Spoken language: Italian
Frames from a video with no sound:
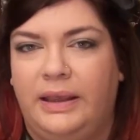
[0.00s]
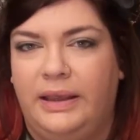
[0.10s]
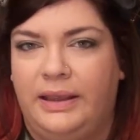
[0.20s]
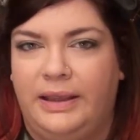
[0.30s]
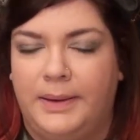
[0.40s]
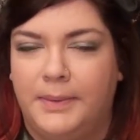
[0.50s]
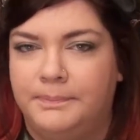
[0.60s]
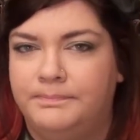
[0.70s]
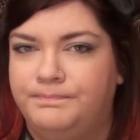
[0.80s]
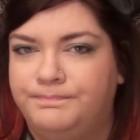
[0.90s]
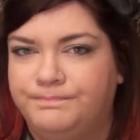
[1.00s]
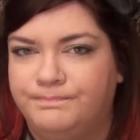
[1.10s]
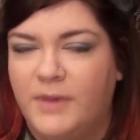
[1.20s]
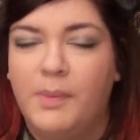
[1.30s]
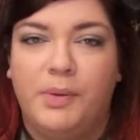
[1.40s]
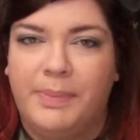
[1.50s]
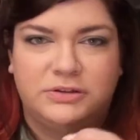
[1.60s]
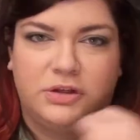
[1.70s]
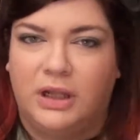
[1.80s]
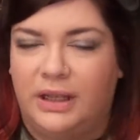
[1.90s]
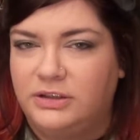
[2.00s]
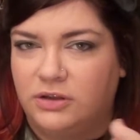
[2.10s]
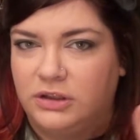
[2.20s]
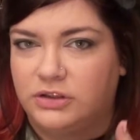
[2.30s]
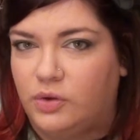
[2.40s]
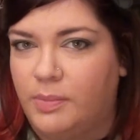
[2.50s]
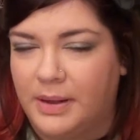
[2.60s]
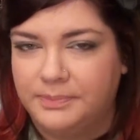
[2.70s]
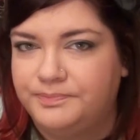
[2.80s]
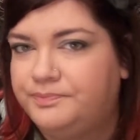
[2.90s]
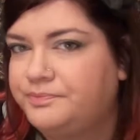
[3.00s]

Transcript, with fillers: e, ehm, e poi passo il Clarisonic sopra,